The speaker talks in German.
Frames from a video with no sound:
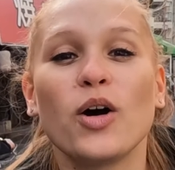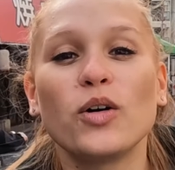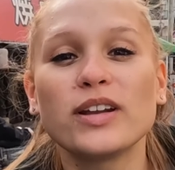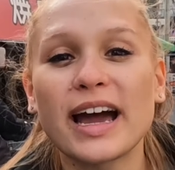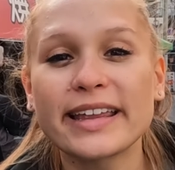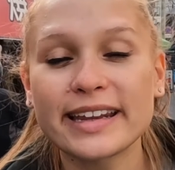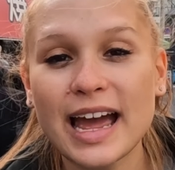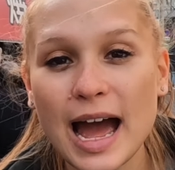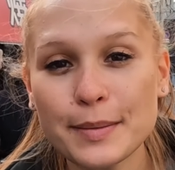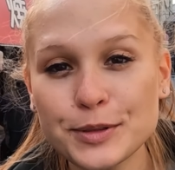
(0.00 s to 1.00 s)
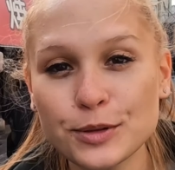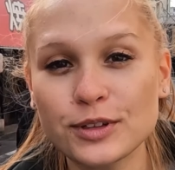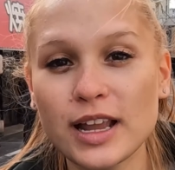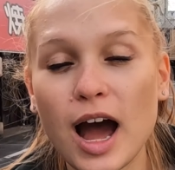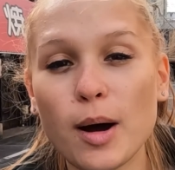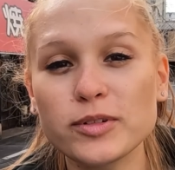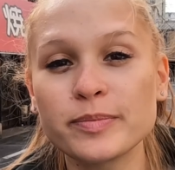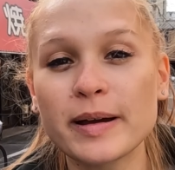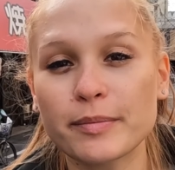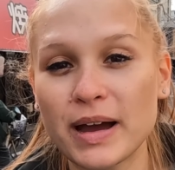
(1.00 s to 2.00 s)
Und einer der absoluten
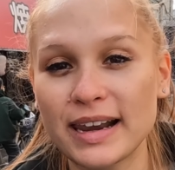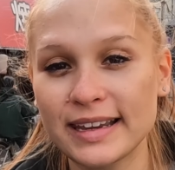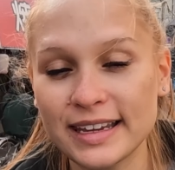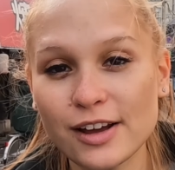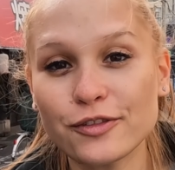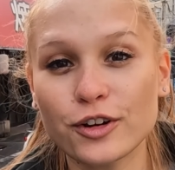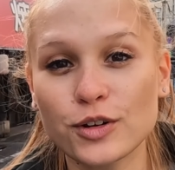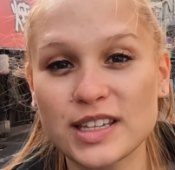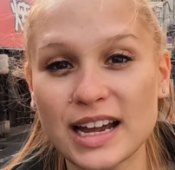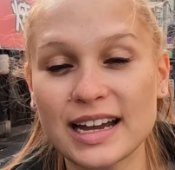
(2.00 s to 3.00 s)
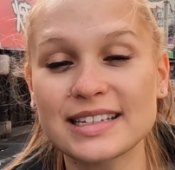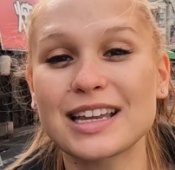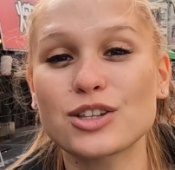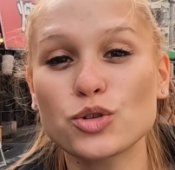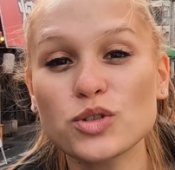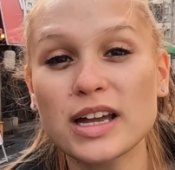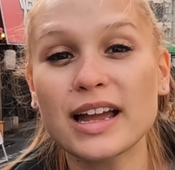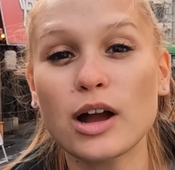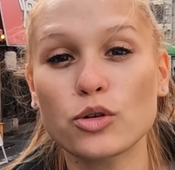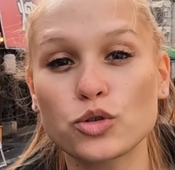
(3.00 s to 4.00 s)
Hauptmerkmale hier von Osaka ist der
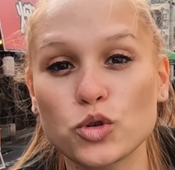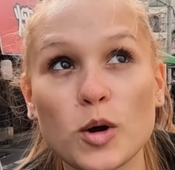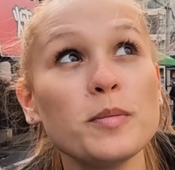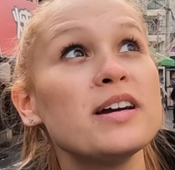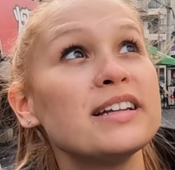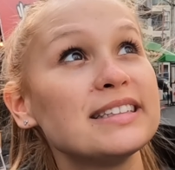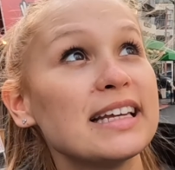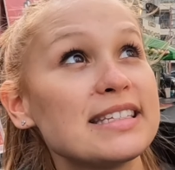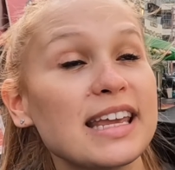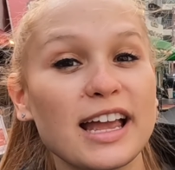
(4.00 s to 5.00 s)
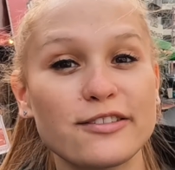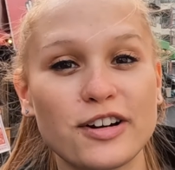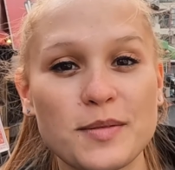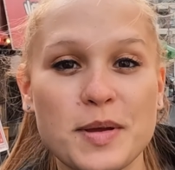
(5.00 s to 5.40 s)
Tsusenkaku-Turm, der ist direkt vor